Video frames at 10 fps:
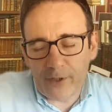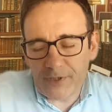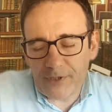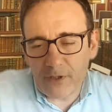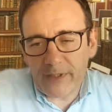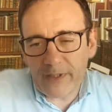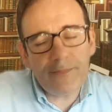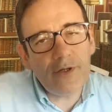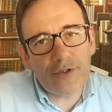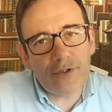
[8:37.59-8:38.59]
El panóptico no es
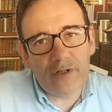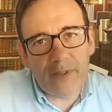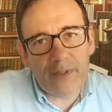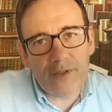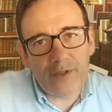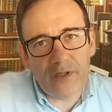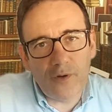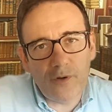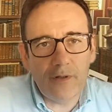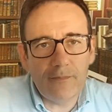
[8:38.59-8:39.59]
un invento de Foucault,
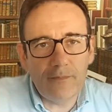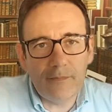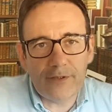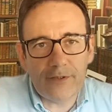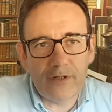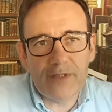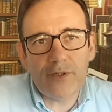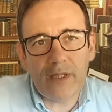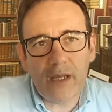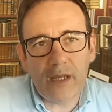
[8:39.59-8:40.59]
es un invento
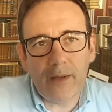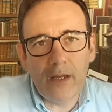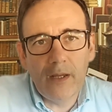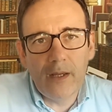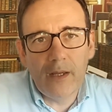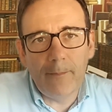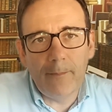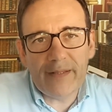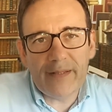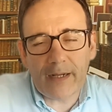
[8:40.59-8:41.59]
de
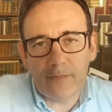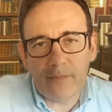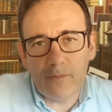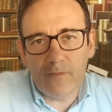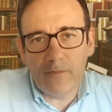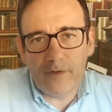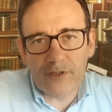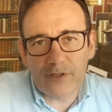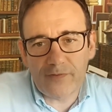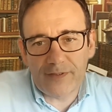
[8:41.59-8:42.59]
Benham, un filósofo
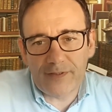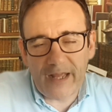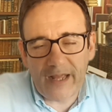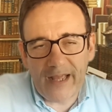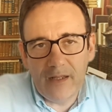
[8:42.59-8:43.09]
anterior a él,